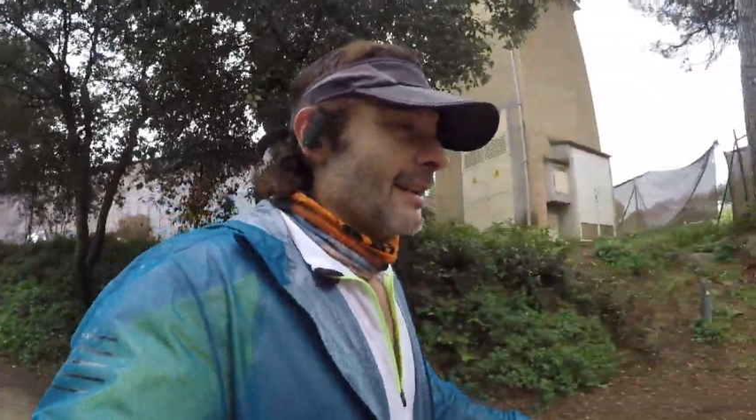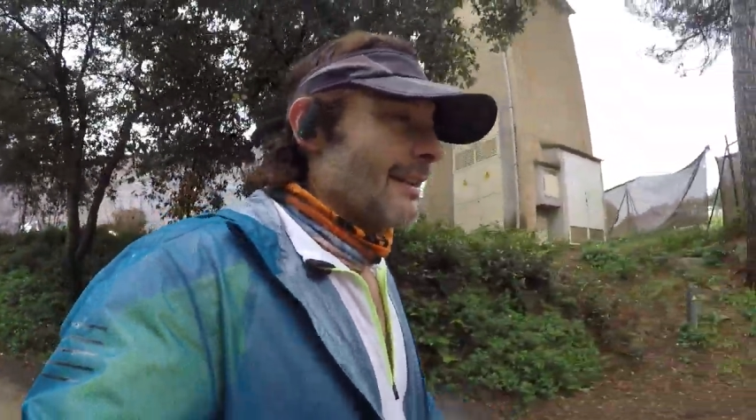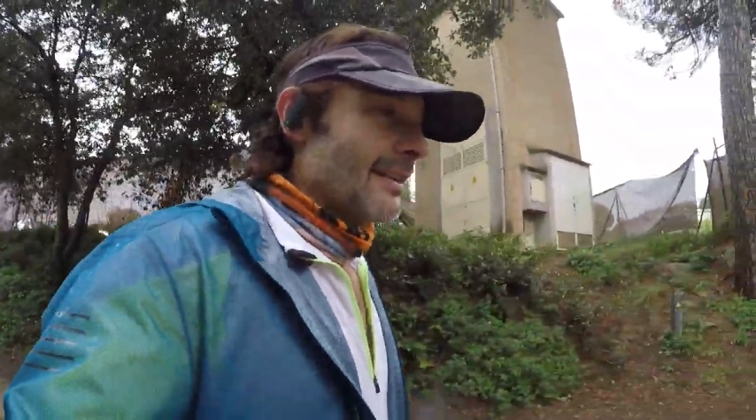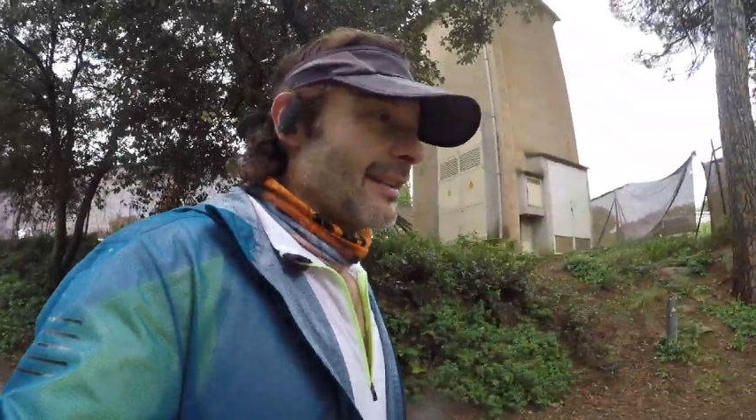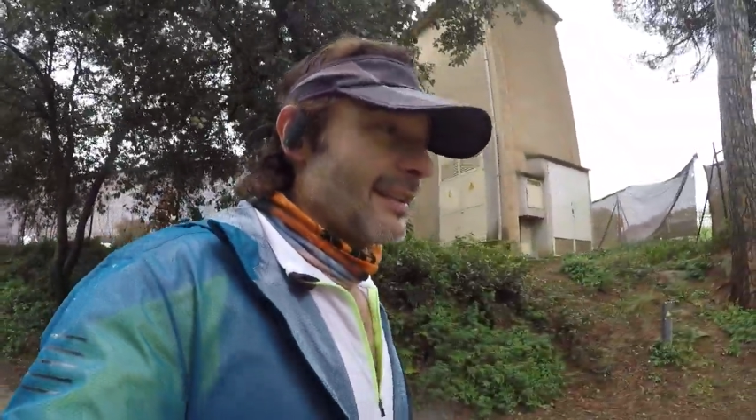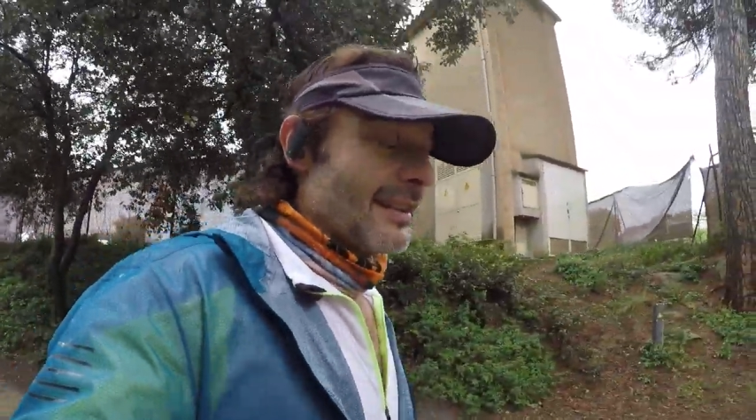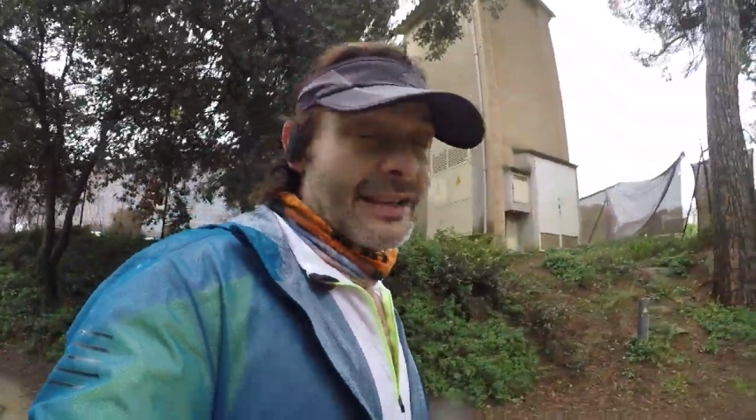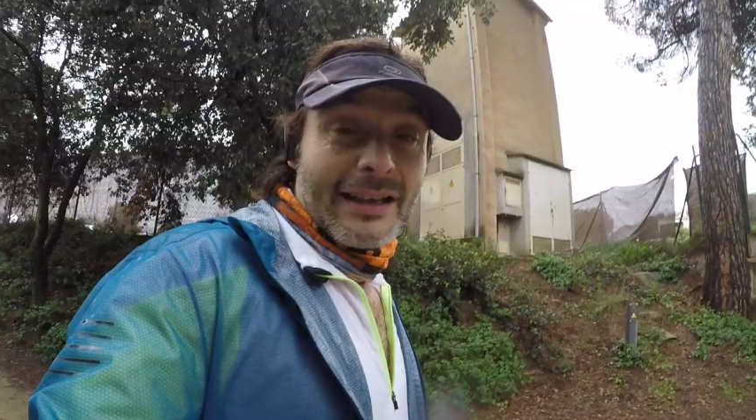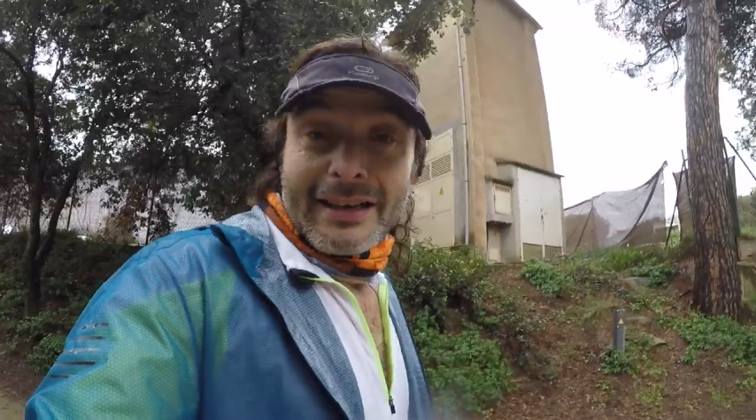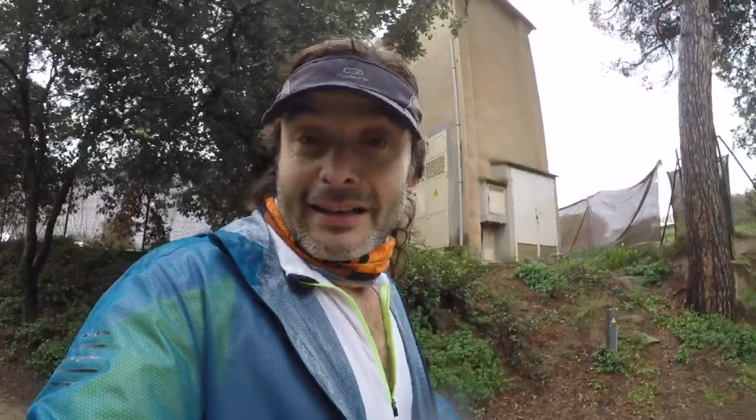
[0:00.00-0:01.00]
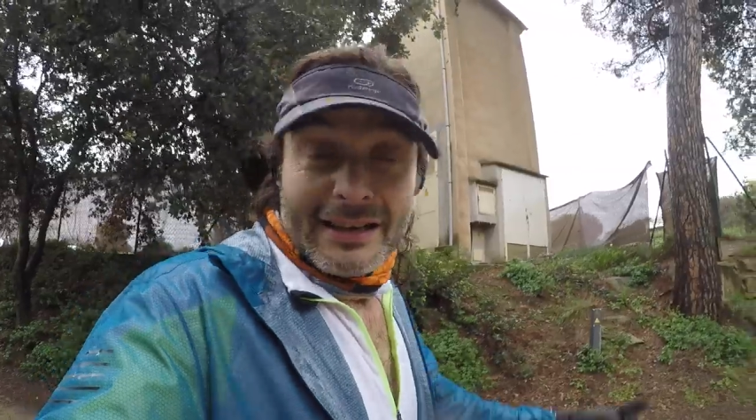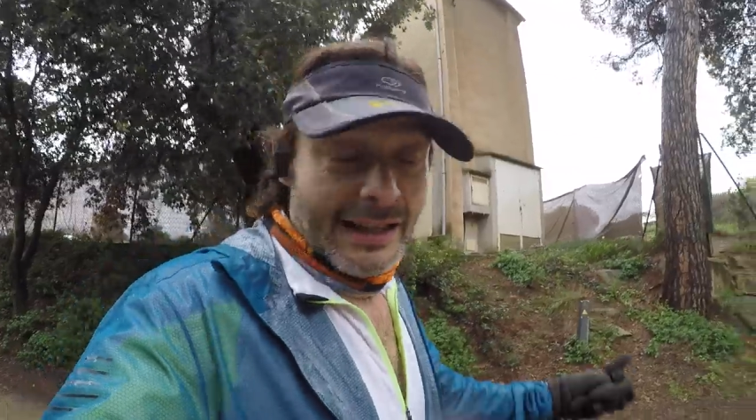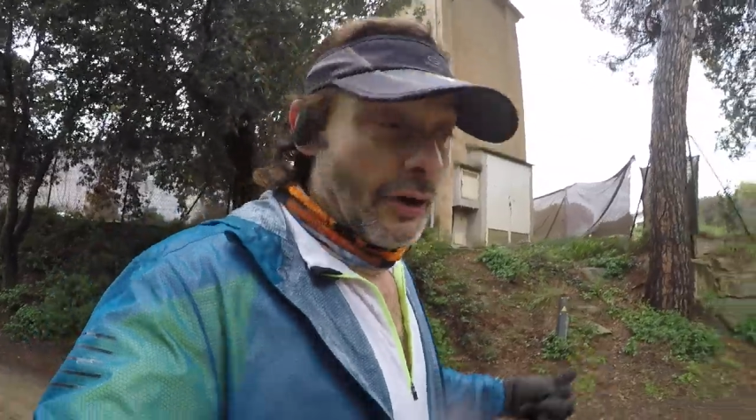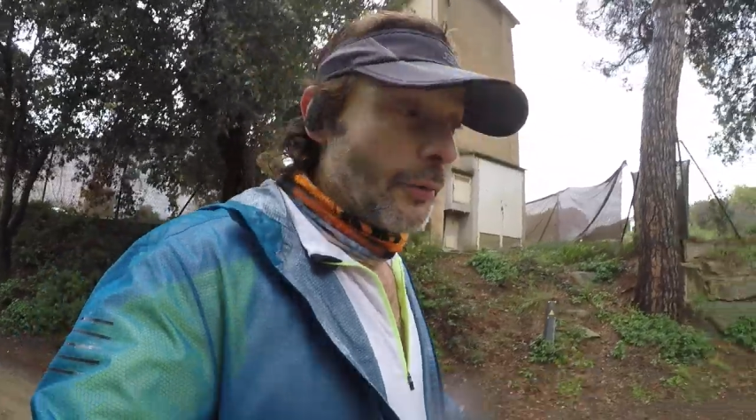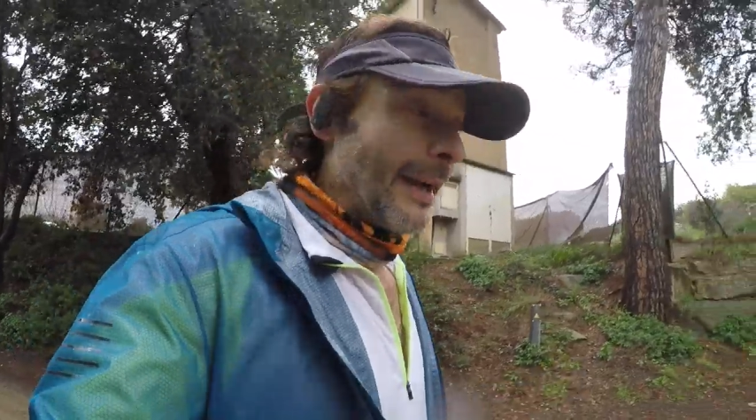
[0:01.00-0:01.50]
eh, que
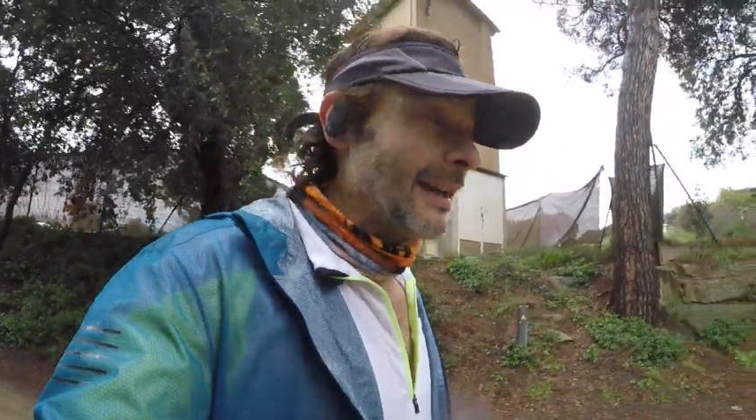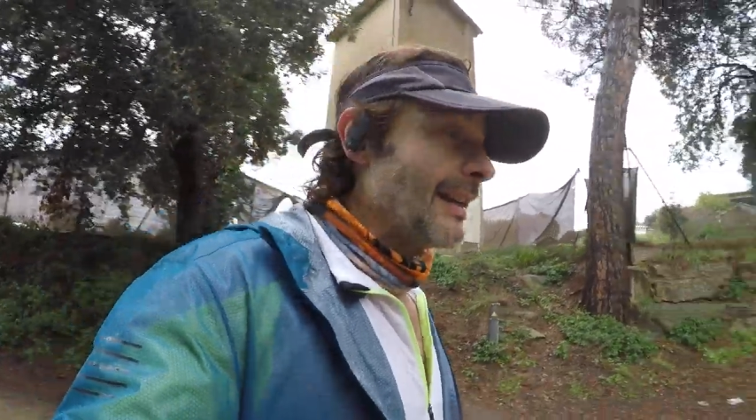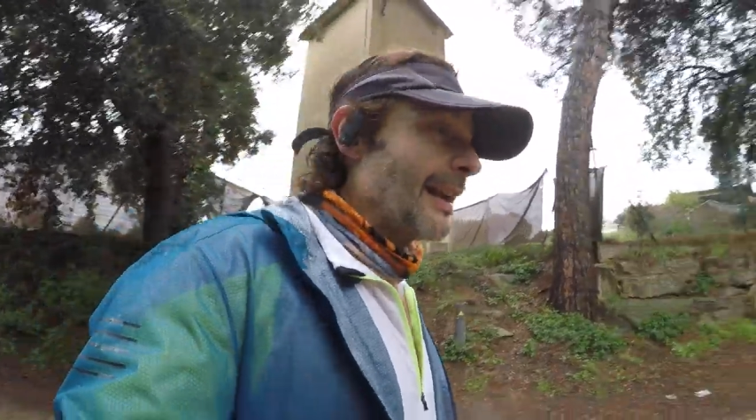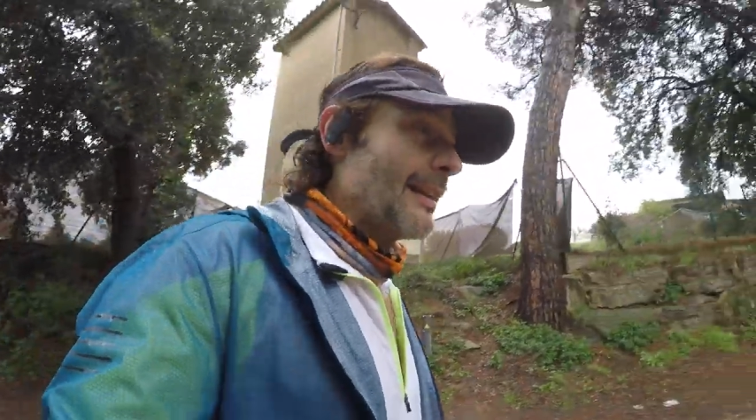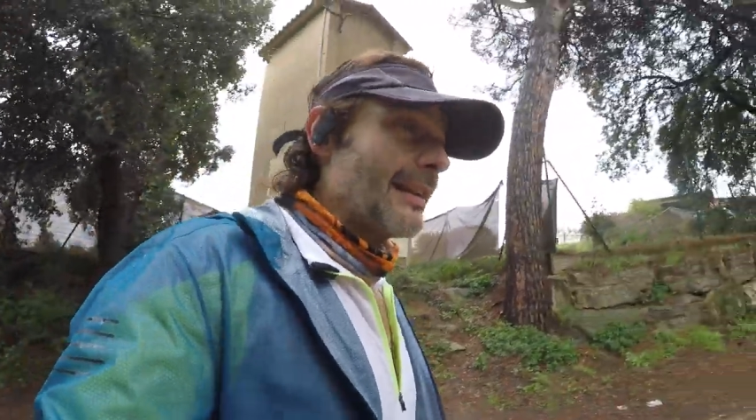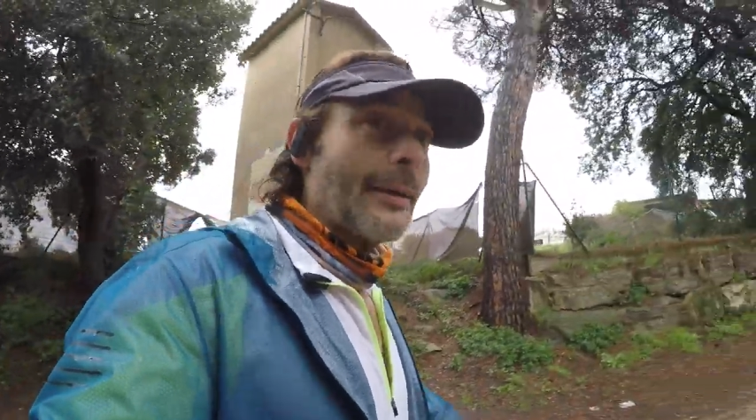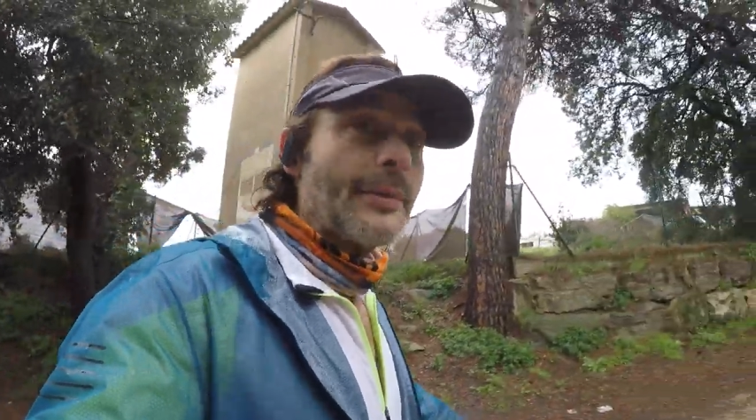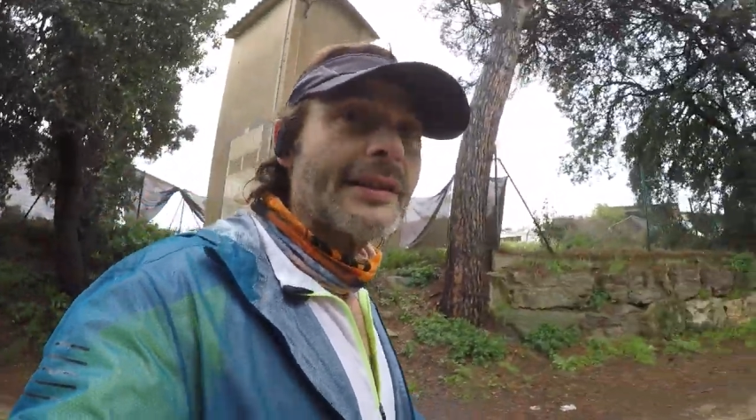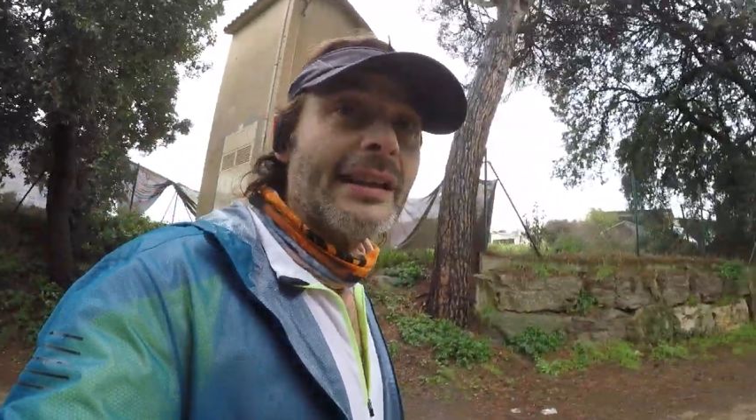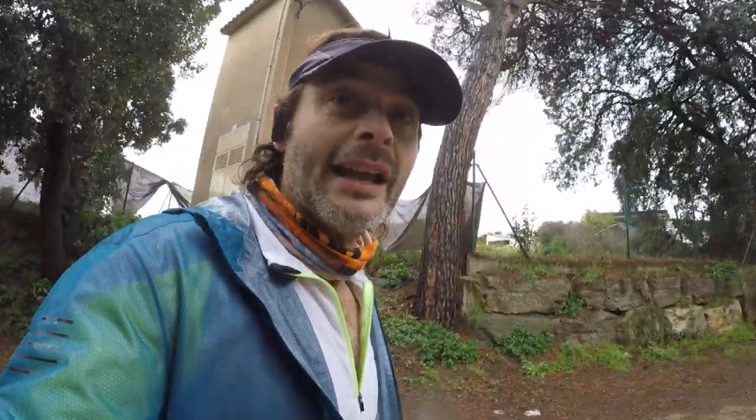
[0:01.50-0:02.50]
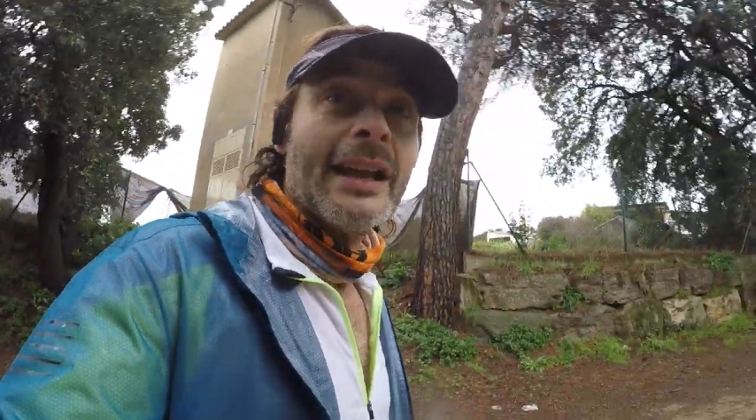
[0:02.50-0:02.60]
tengo, ¿vale? La, la bici.